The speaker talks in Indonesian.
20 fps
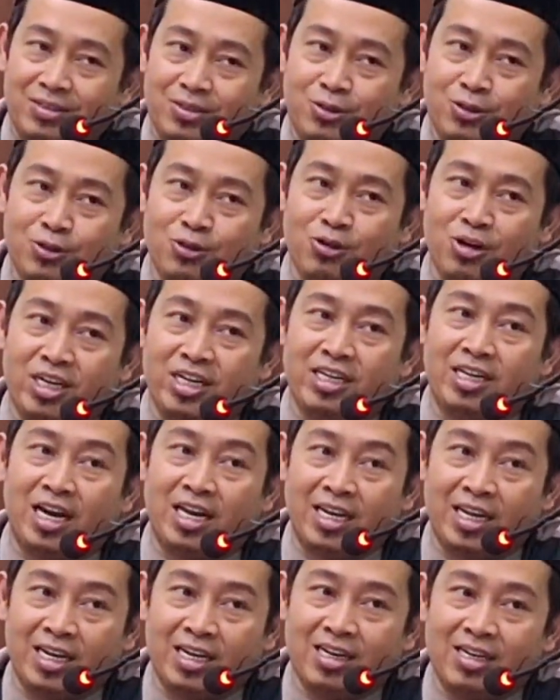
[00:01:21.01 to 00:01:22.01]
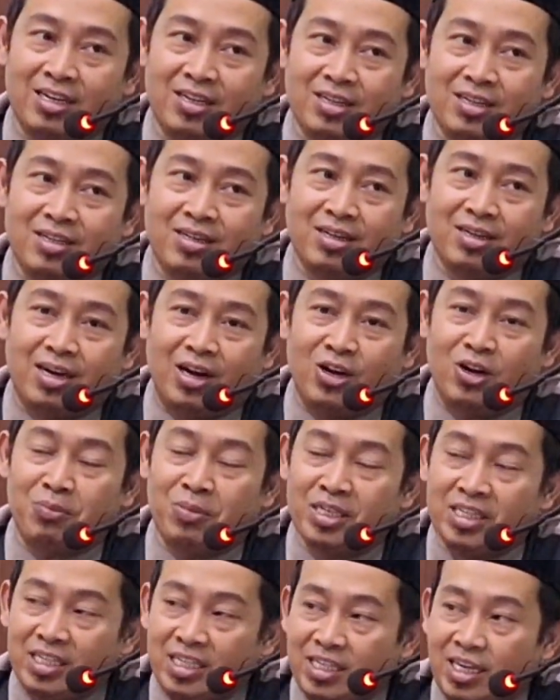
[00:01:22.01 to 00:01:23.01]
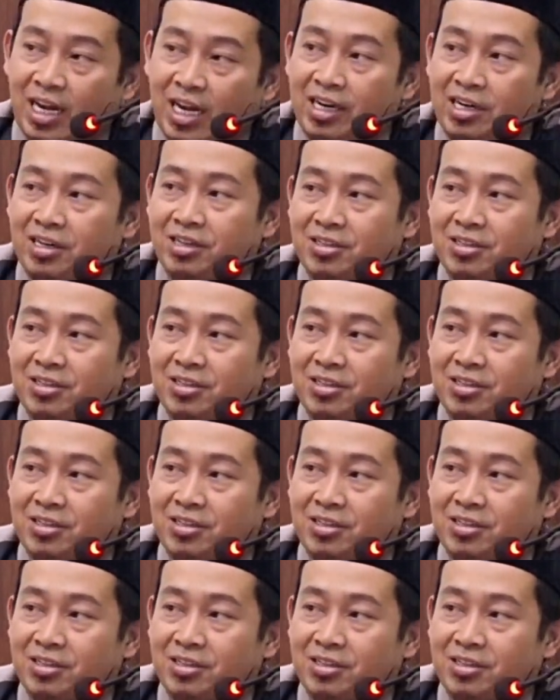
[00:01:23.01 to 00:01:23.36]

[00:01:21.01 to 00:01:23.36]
Justru ini dalil kalau pendidikan.